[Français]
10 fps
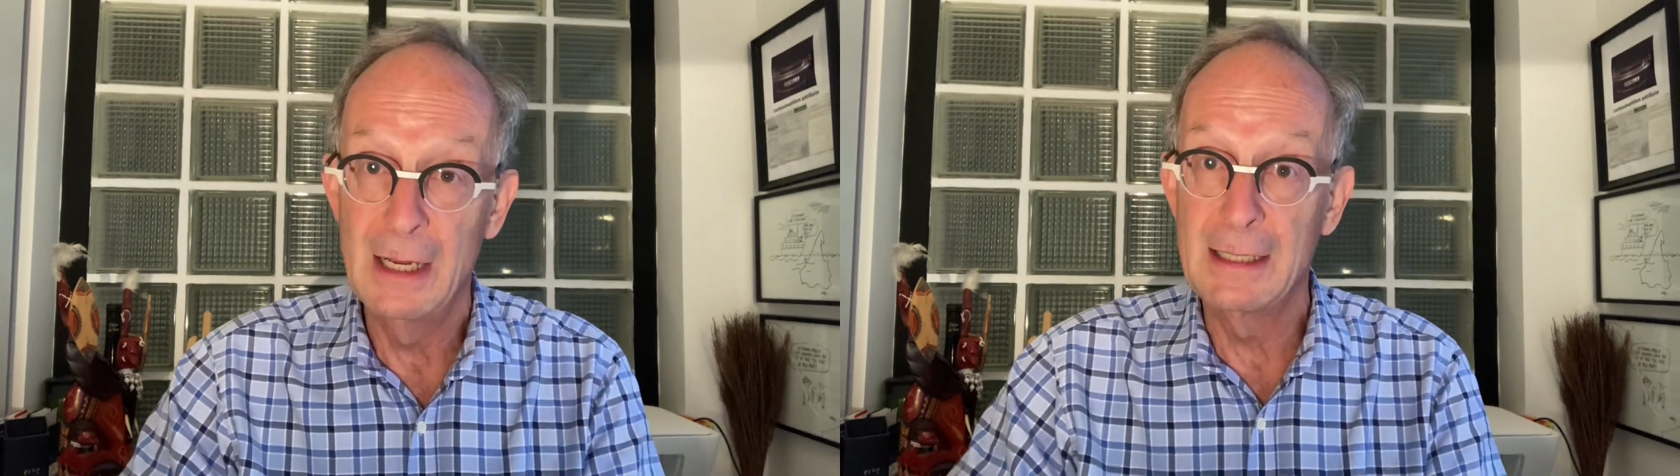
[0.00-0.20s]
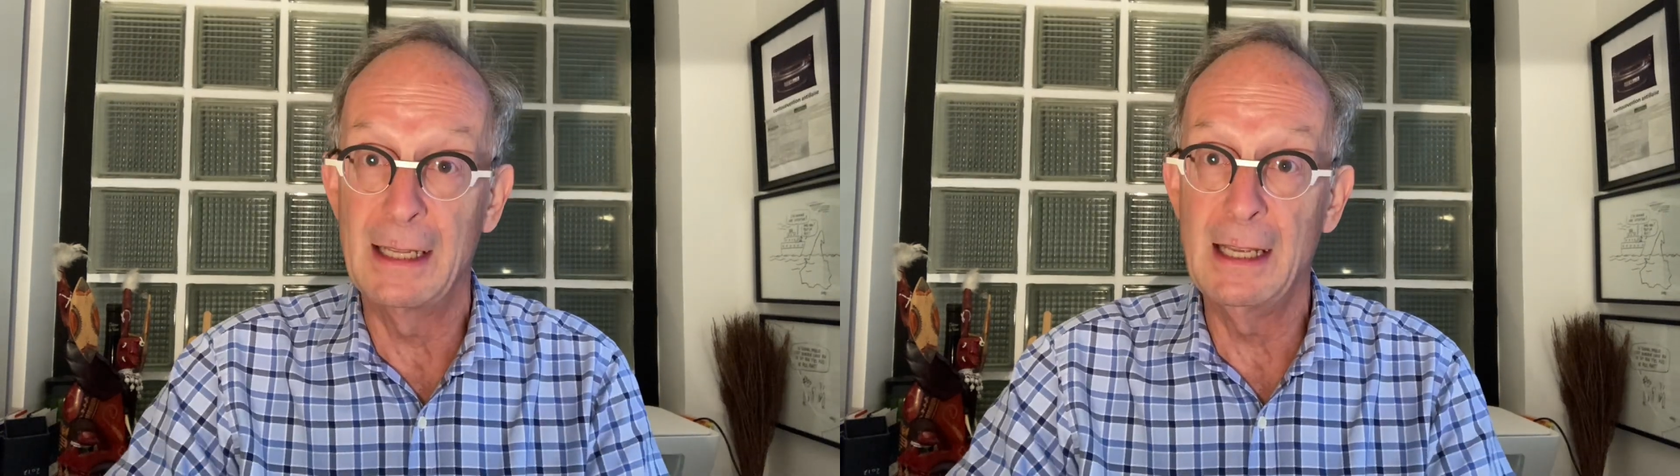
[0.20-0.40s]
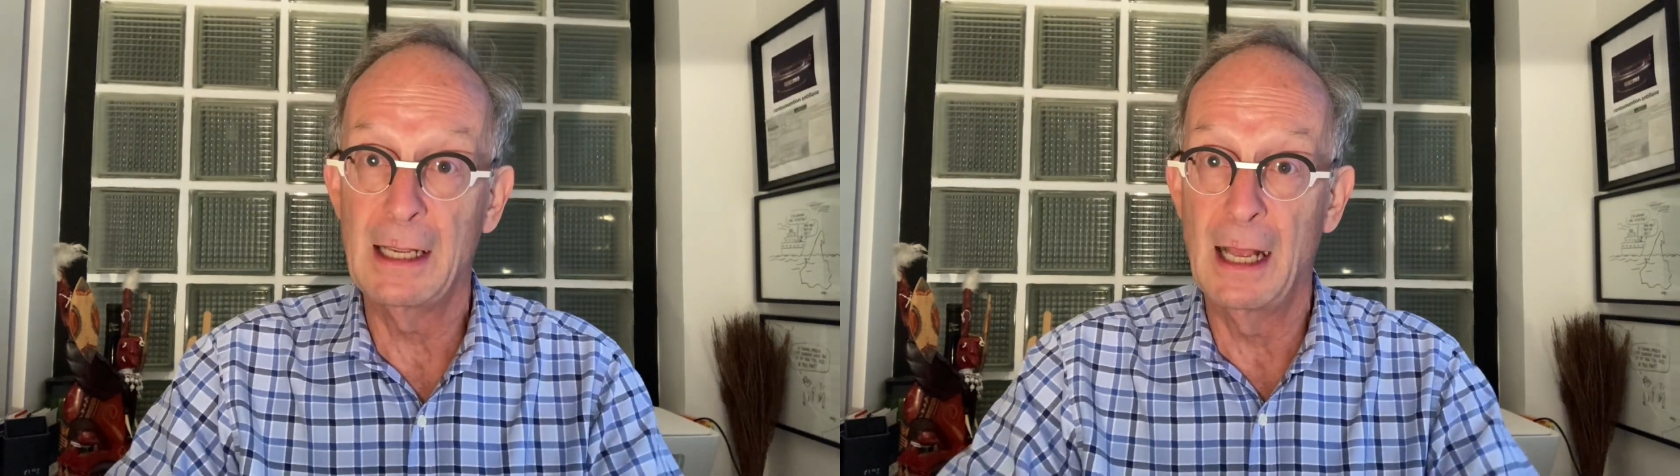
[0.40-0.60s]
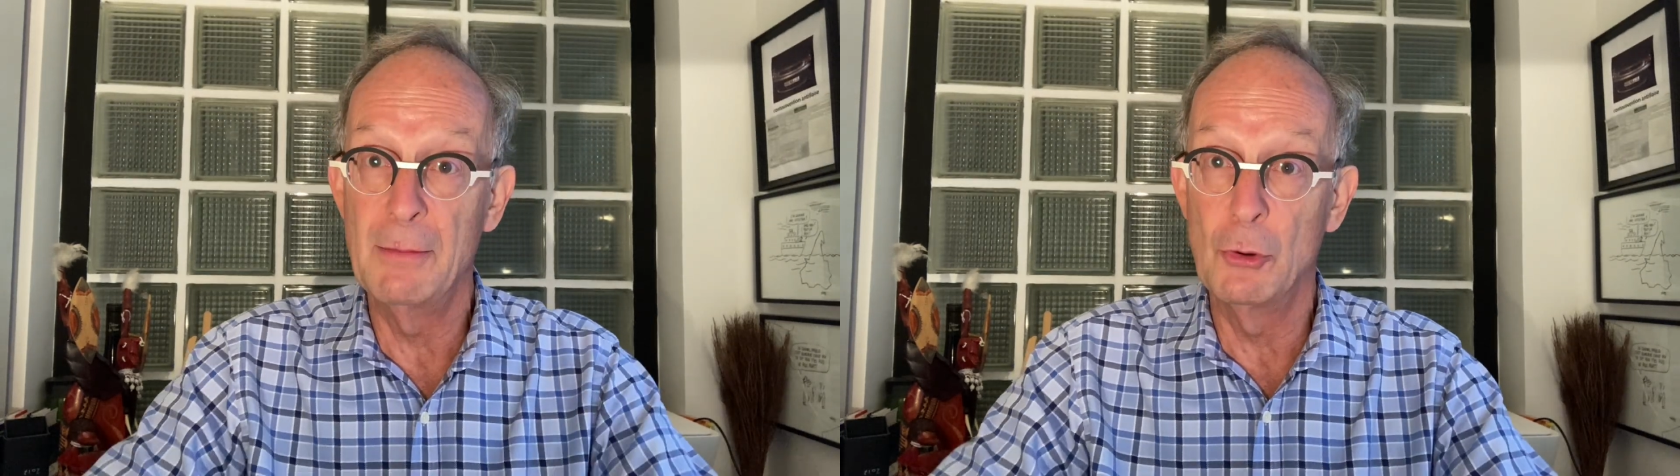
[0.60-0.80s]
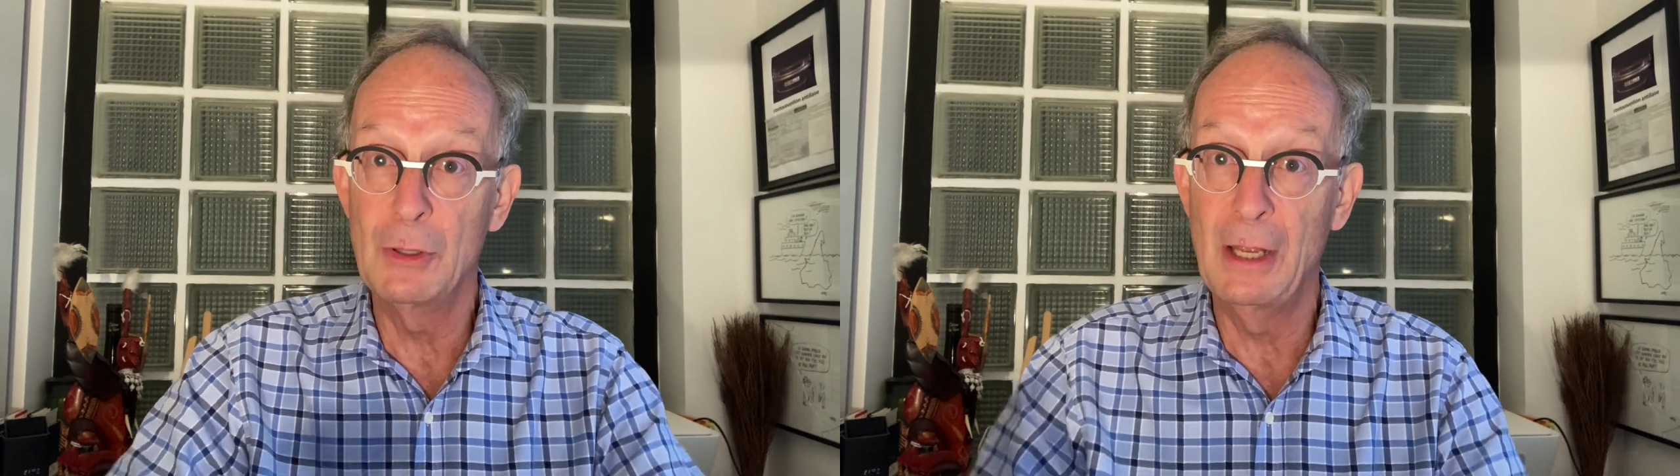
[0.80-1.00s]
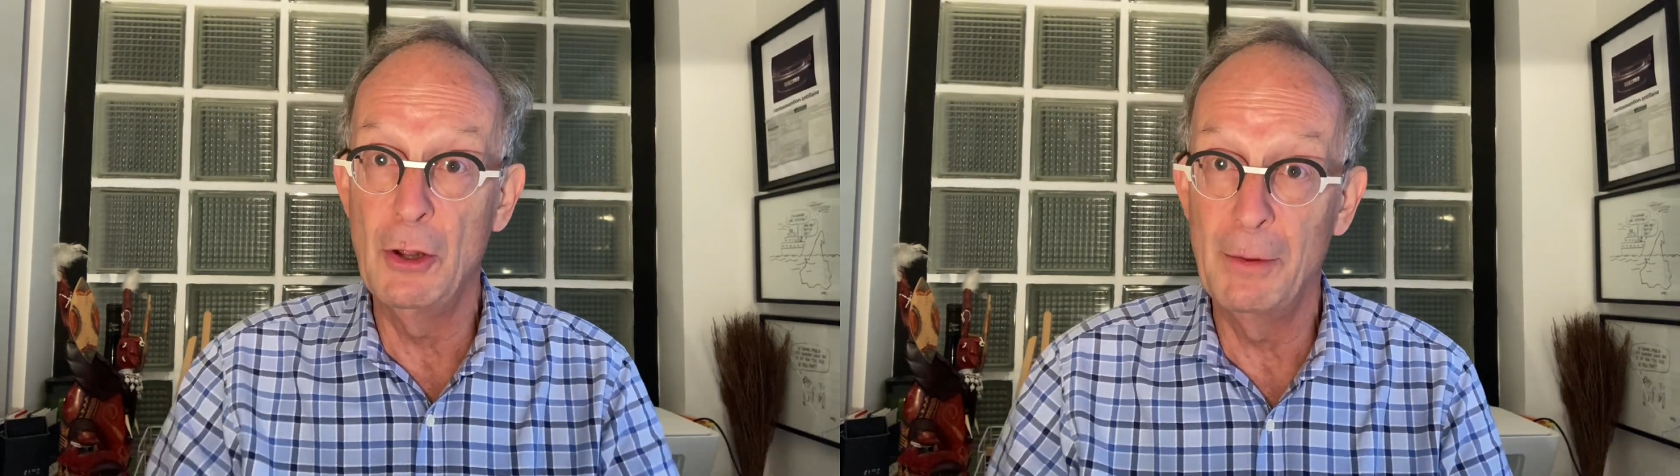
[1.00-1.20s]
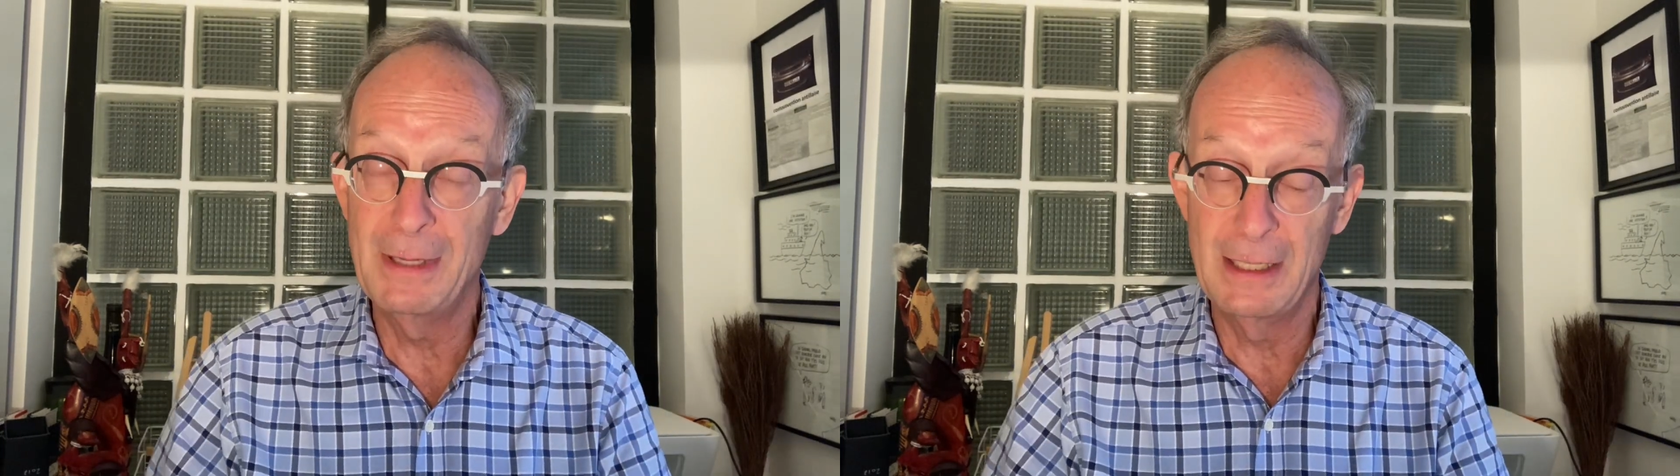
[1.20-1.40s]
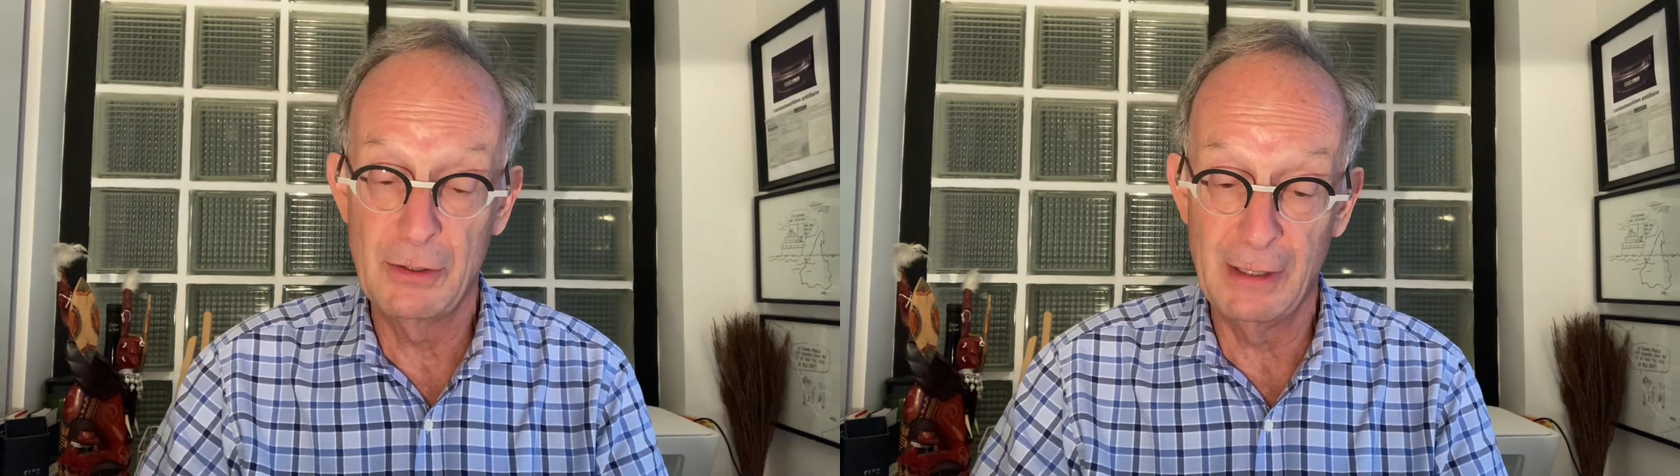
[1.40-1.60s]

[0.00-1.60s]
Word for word: c'est-à-dire un monde énorme qui se